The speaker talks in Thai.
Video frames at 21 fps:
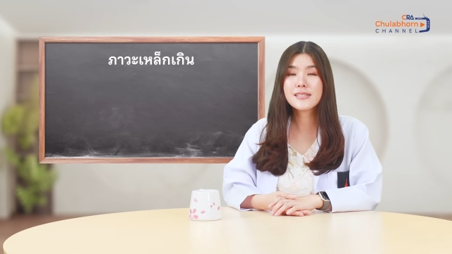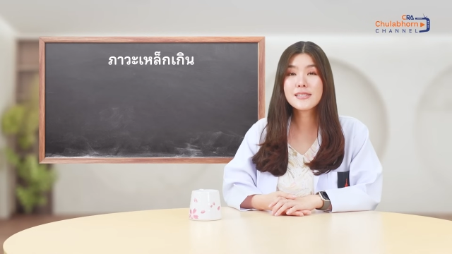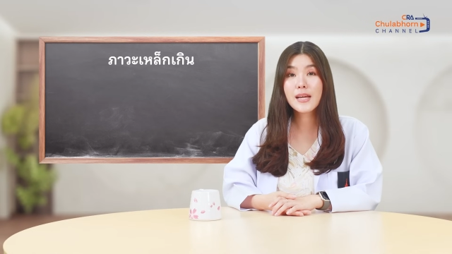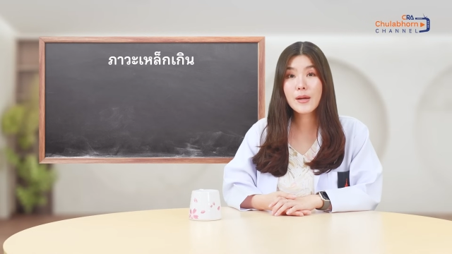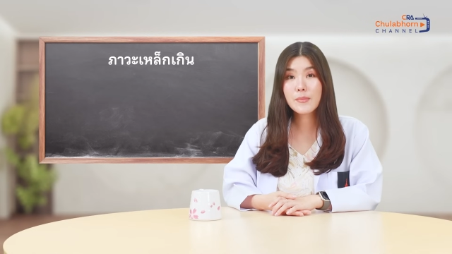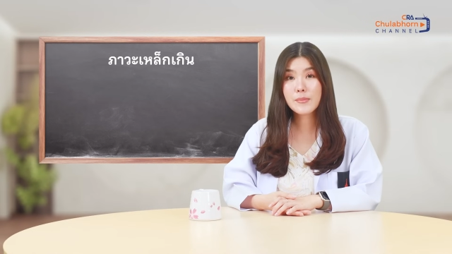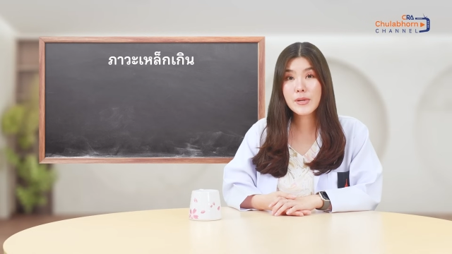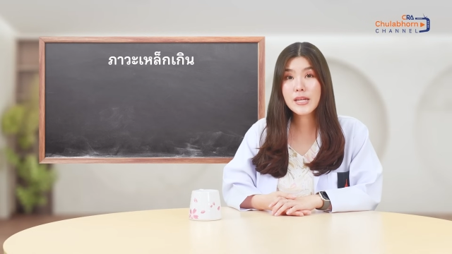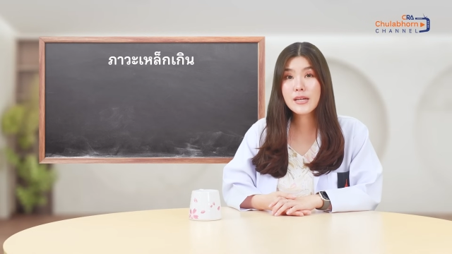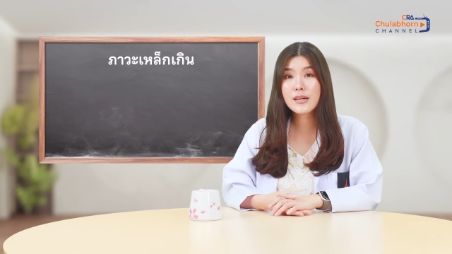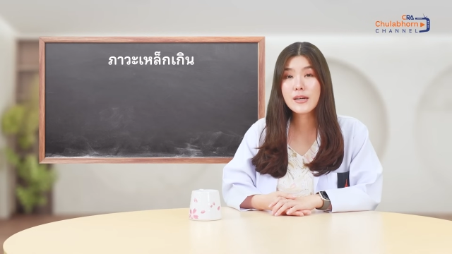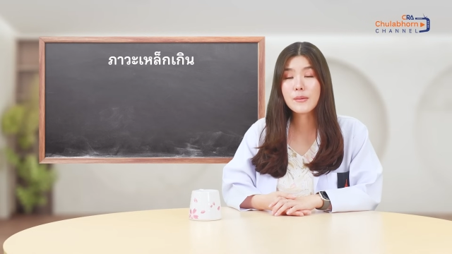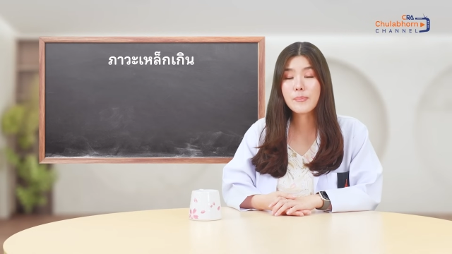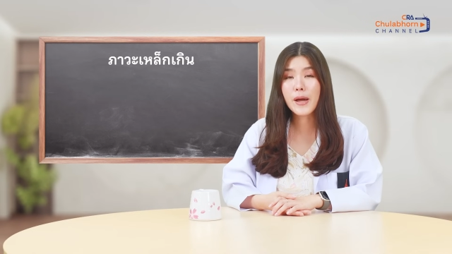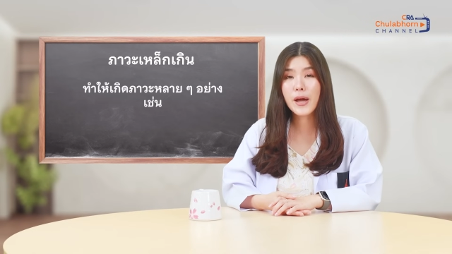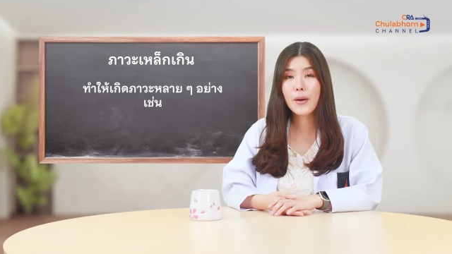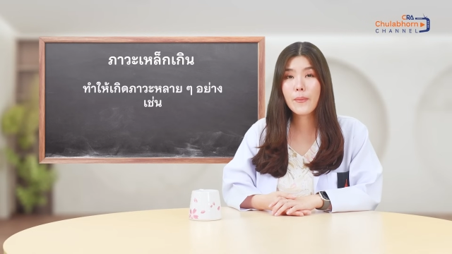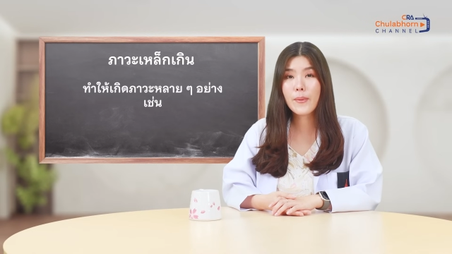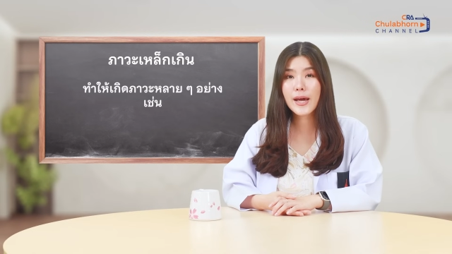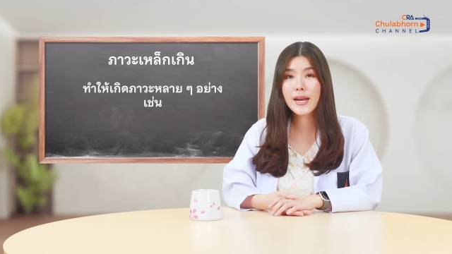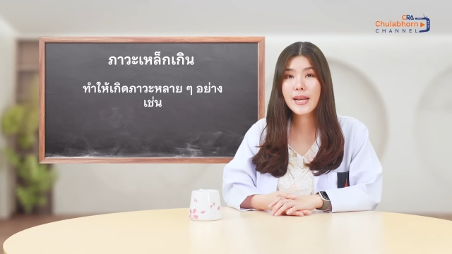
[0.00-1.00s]
ซึ่งทำให้เกิด
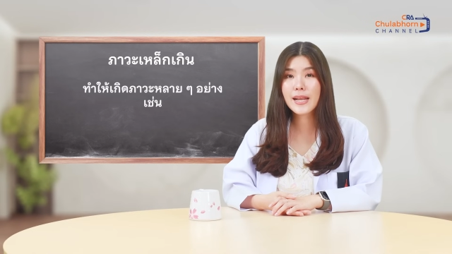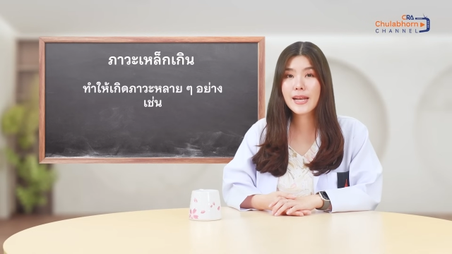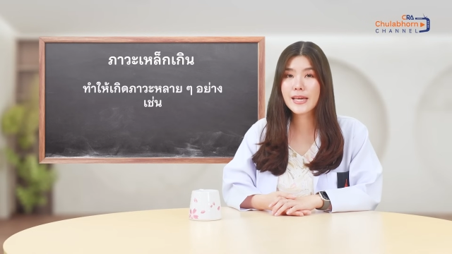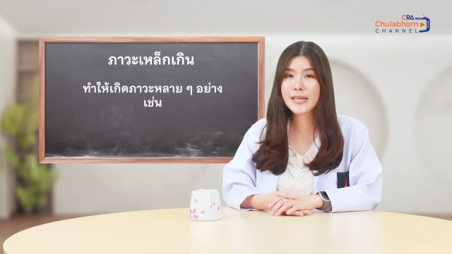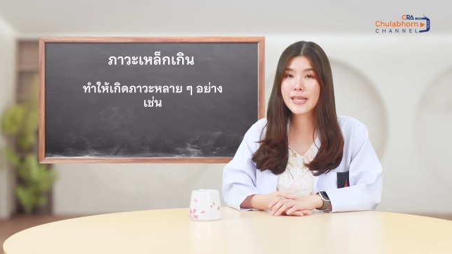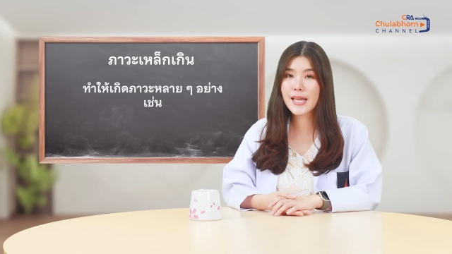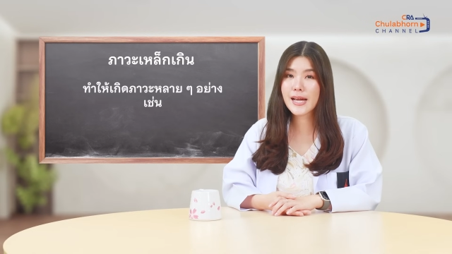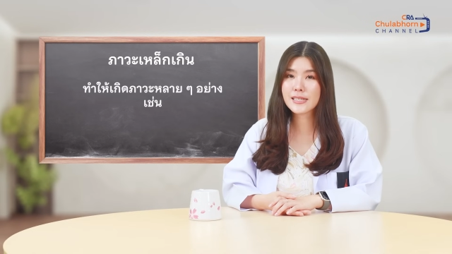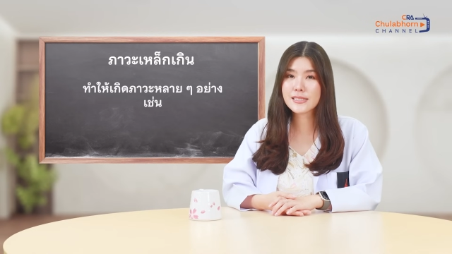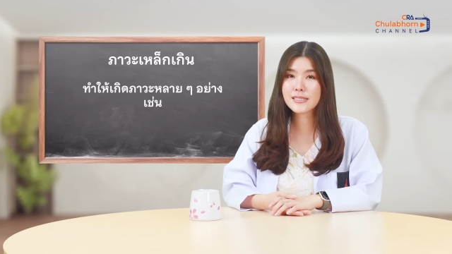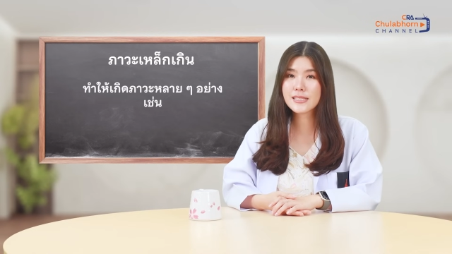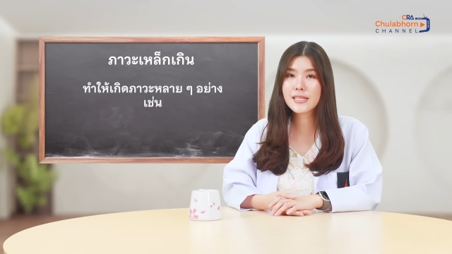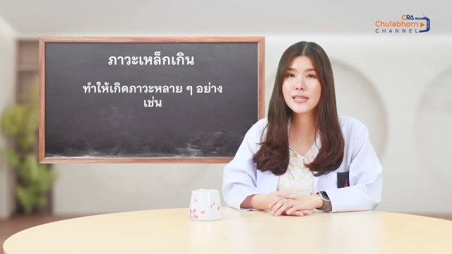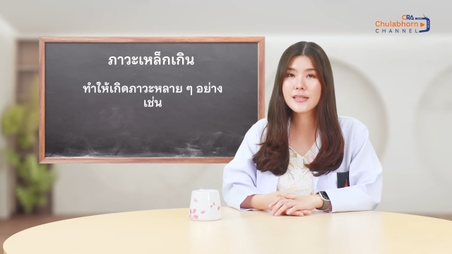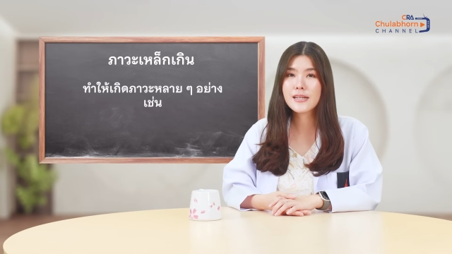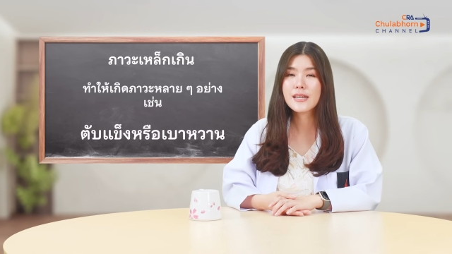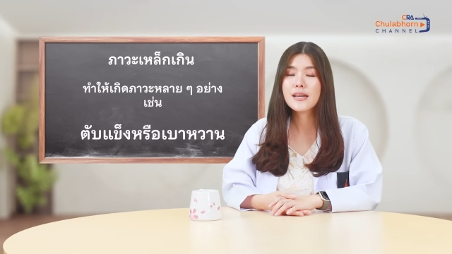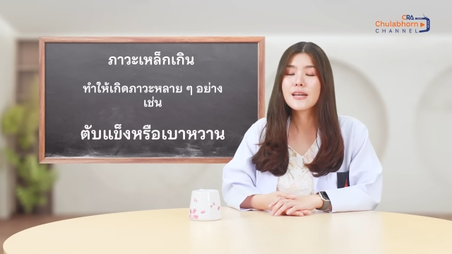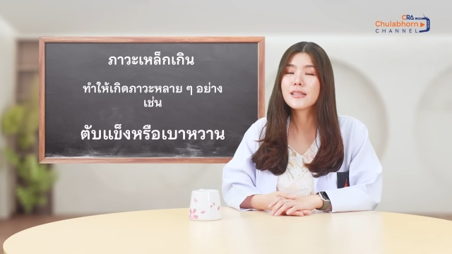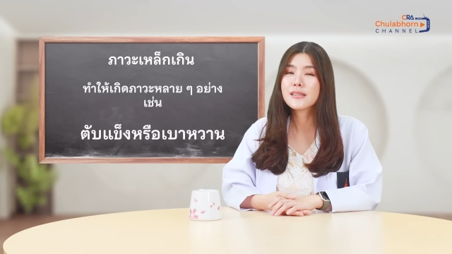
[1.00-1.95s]
ภาวะหลาย ๆ อย่างเช่น